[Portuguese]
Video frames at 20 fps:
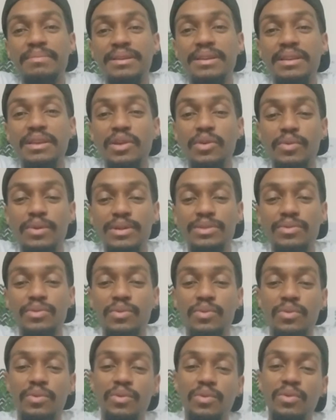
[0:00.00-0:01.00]
que
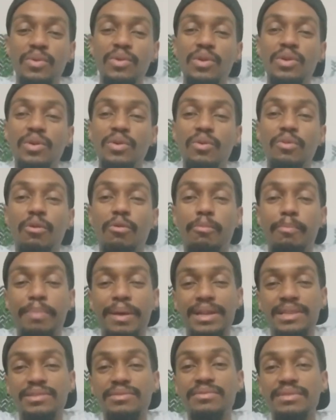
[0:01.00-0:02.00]
enquanto o
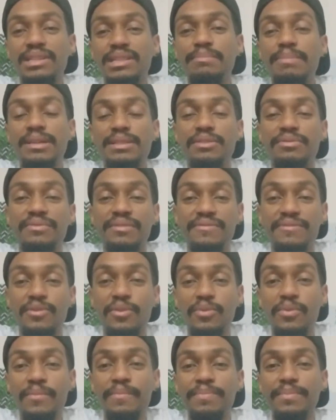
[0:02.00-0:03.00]
Petson tenta matar o
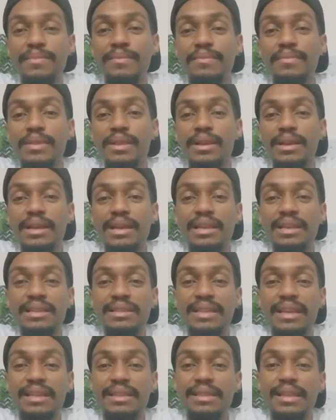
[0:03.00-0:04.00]
Defoe, ele
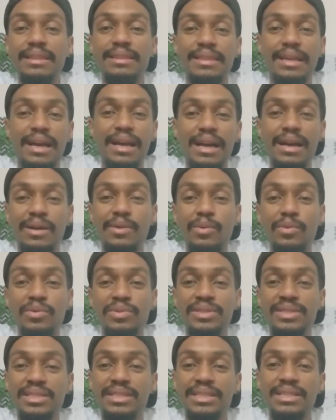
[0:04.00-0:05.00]
tem
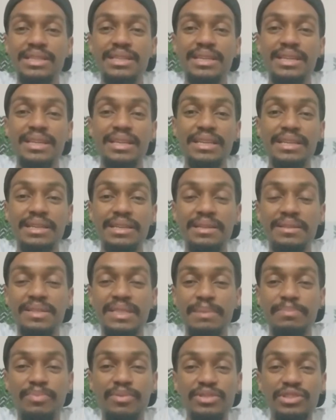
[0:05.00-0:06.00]
tentáculos e
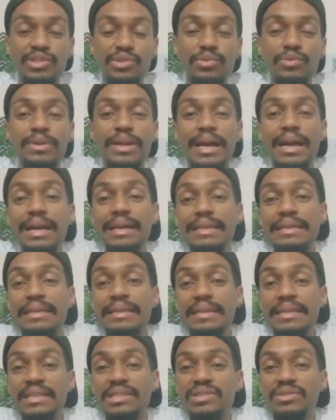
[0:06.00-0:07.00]
você pode julgar
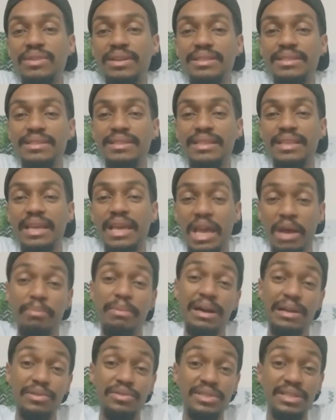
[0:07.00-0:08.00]
que isso é
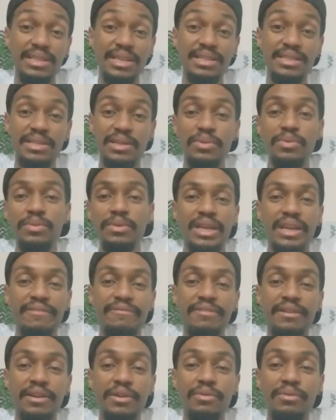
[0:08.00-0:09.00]
uma alucinação
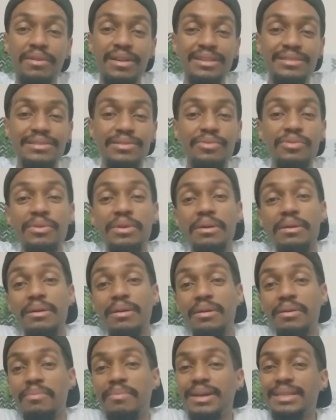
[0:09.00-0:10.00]
Efraim Winslow,
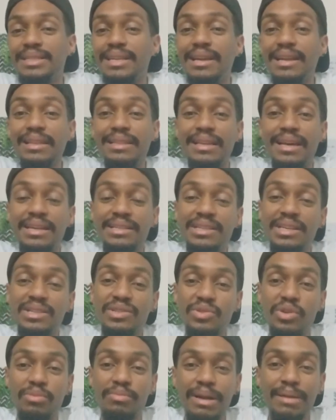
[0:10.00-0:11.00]
mas na realidade é
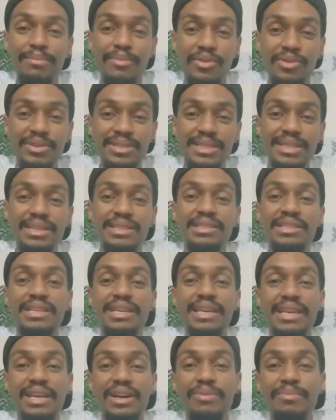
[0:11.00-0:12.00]
só uma amostra de
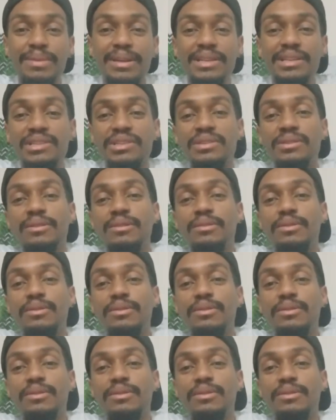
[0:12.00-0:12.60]
que realmente